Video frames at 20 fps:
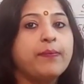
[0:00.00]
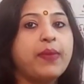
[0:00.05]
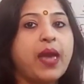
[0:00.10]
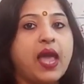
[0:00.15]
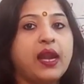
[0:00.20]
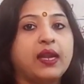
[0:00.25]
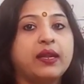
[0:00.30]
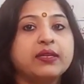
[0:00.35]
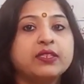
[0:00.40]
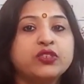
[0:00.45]

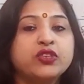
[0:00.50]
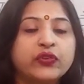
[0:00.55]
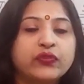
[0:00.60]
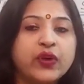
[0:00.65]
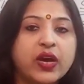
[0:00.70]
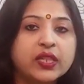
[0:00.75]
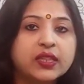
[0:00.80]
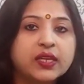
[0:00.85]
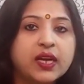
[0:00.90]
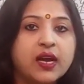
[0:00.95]
पहले
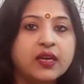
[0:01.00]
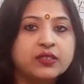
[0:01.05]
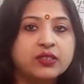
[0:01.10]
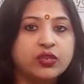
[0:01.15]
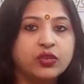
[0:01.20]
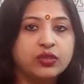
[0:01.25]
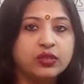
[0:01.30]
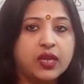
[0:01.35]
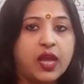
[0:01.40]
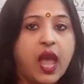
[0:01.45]
शुरुआत कहाँ
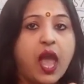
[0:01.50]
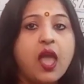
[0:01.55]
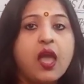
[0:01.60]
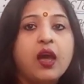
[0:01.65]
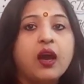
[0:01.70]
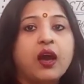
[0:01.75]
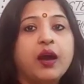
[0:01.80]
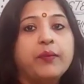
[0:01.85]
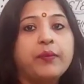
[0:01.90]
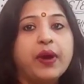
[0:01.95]
से होती है
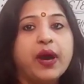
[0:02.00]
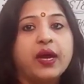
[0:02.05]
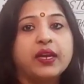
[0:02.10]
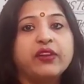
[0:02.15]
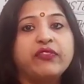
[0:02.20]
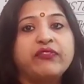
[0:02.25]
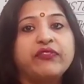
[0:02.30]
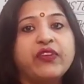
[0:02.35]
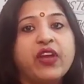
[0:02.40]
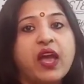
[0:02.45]

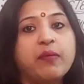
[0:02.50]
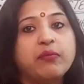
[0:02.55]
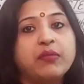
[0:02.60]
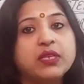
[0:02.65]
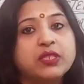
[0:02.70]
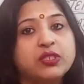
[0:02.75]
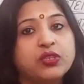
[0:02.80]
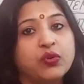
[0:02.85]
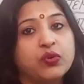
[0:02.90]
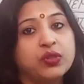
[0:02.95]
हमारी
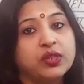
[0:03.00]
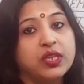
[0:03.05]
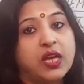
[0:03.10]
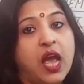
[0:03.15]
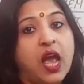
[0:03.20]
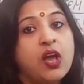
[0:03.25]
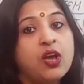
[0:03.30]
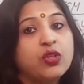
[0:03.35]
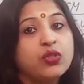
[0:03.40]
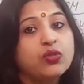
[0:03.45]
फैमिली से होती
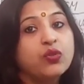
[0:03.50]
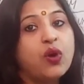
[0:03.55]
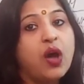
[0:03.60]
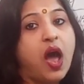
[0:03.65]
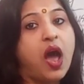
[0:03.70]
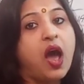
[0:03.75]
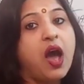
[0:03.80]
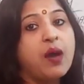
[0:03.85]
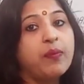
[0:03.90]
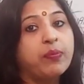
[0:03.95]
है तो
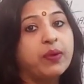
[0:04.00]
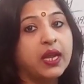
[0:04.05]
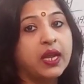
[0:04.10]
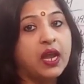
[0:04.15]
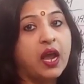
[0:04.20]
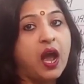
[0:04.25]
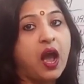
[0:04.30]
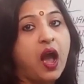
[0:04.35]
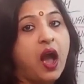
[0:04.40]
आपके